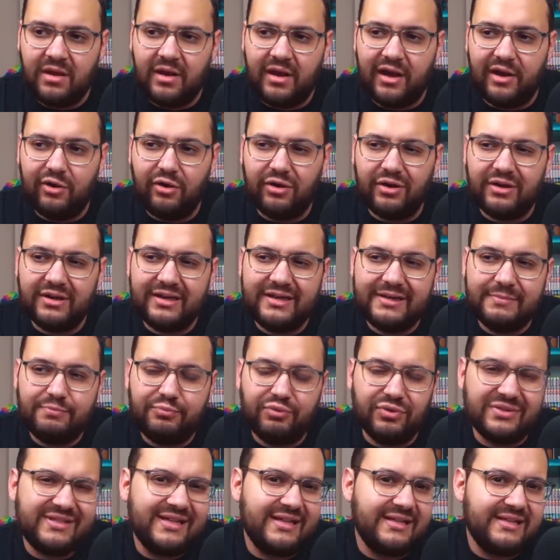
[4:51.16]
Alors,
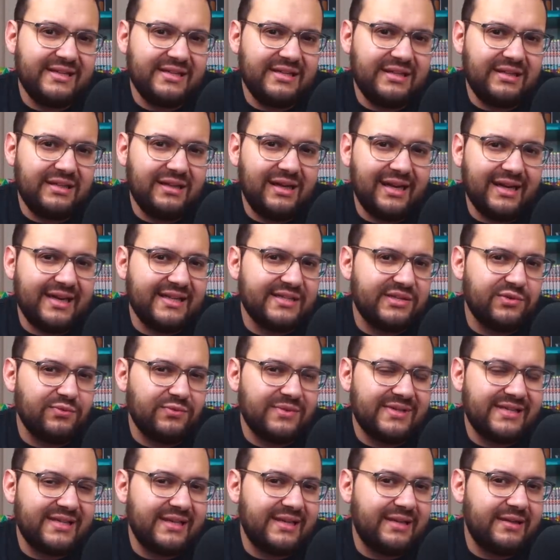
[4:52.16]
pour celle-ci, la question
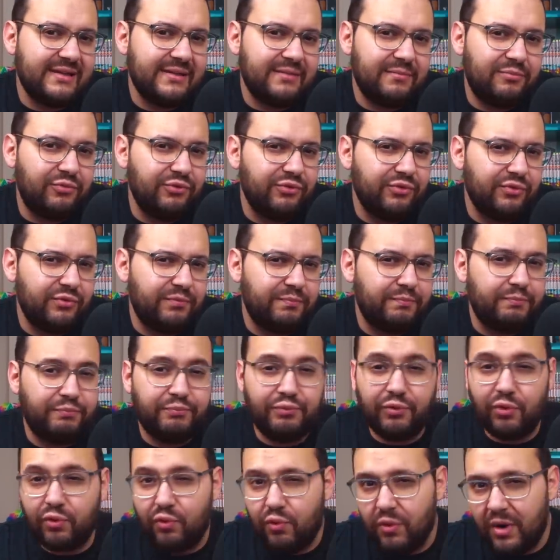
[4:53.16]
c'est plutôt
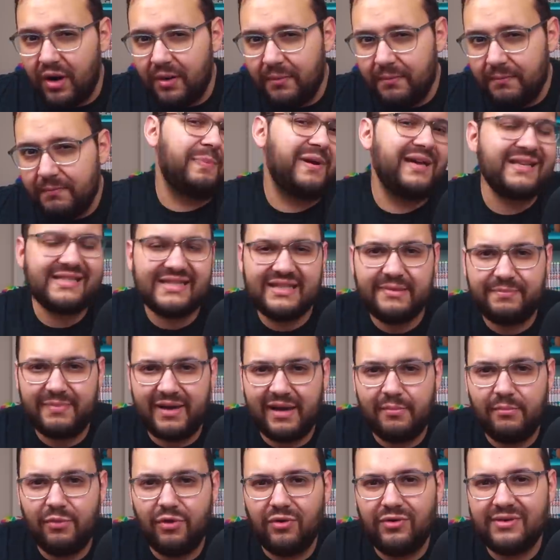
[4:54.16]
pourquoi
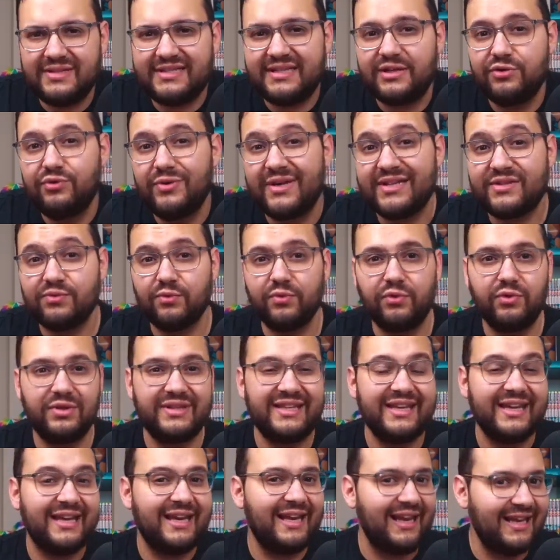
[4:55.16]
Principalement, c'est dû à son
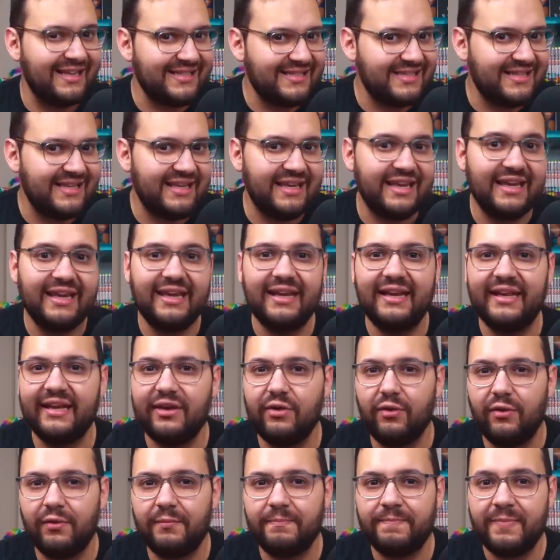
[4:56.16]
côté classique et
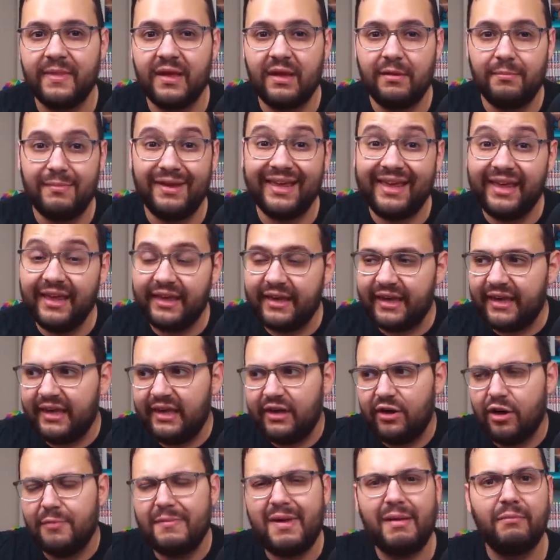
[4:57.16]
élégant, mais qui crie
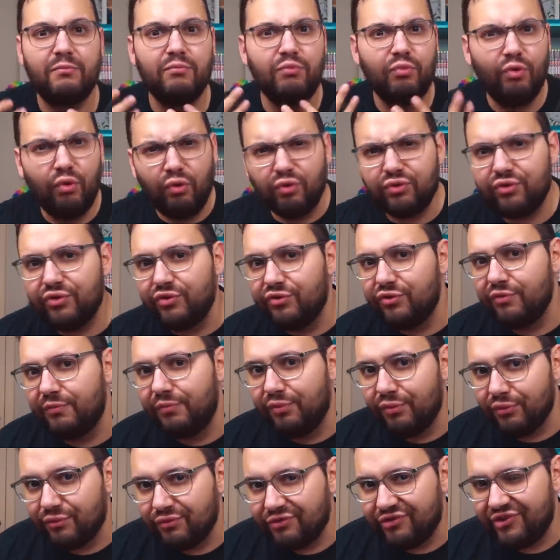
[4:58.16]
quand même montre de
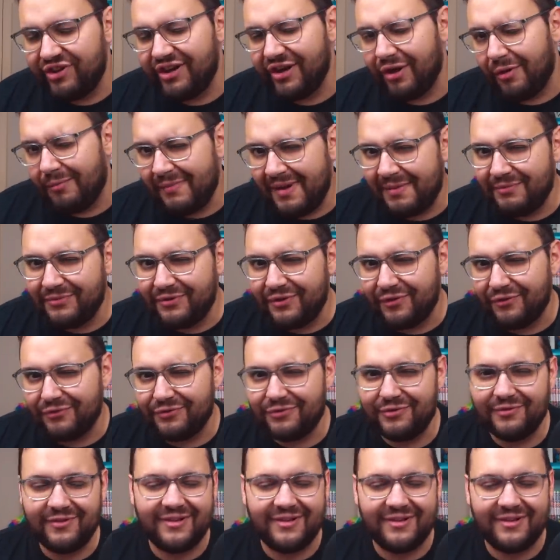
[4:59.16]
plongée en même temps, tu